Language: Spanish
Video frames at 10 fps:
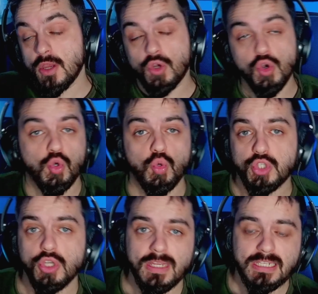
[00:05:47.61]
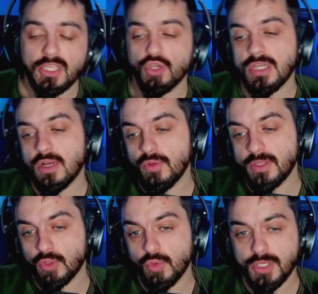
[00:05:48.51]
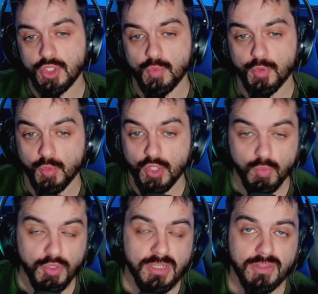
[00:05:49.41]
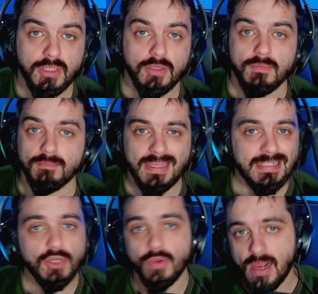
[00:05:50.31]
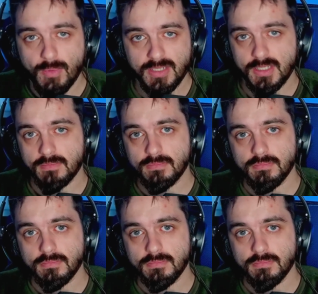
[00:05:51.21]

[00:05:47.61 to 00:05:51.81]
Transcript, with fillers: Conclusiones que yo saco de todo esto, pues bueno, es muy sencillo. Messi no irá al Barça,